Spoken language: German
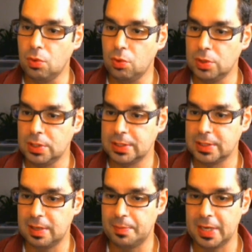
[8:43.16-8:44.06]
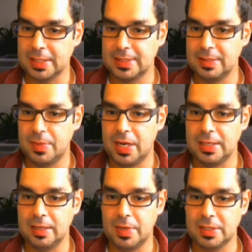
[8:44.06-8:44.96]
und der,
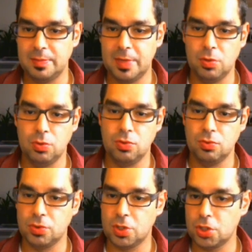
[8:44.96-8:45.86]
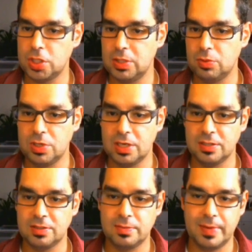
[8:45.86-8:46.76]
maximal, der maximale Höhenunterschied
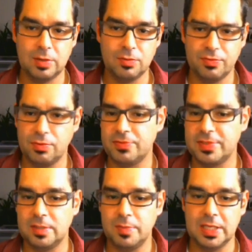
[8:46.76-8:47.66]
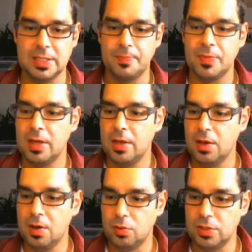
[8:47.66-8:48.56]
152 Meter.
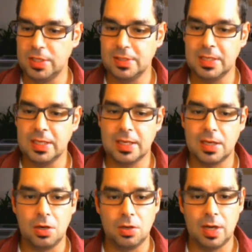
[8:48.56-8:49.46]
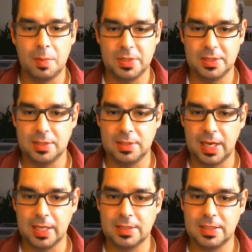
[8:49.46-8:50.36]
Und hier seht ihr dann auch, habe ich äh,
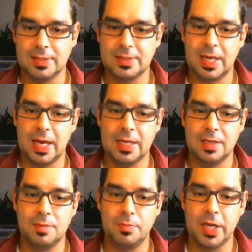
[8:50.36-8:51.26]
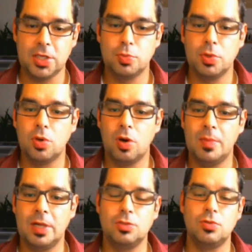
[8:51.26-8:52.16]
direkt jetzt ein Badge
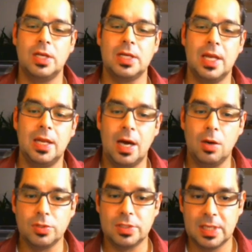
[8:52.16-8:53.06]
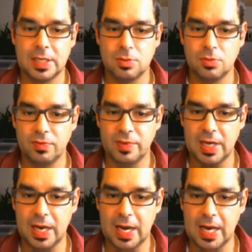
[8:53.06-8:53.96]
bekommen, also so eine kleine Auszeichnung
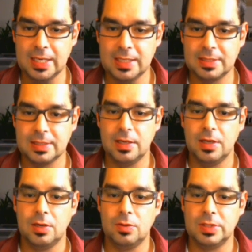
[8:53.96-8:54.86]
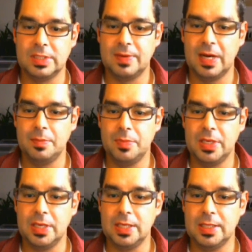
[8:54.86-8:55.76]
wieder erreicht und zwar
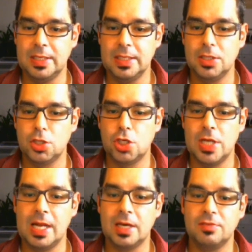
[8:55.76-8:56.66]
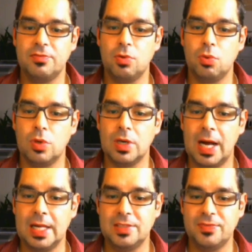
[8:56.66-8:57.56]
bin ich hier schneller
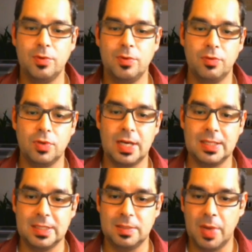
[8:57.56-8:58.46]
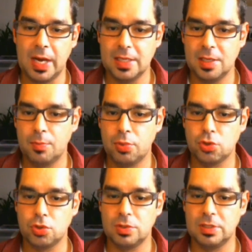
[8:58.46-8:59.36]
geflogen als 35 Meilen pro
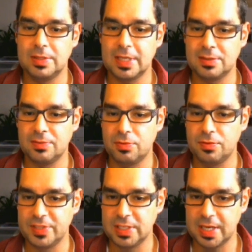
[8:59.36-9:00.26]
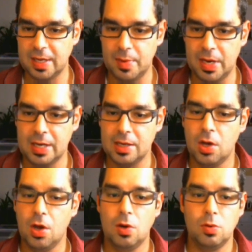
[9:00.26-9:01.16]
Stunde, 56 km/h.
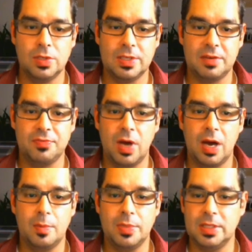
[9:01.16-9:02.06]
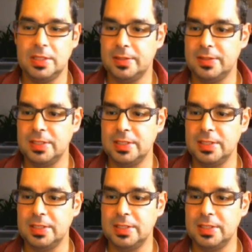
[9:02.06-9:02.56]
Und dafür habe ich jetzt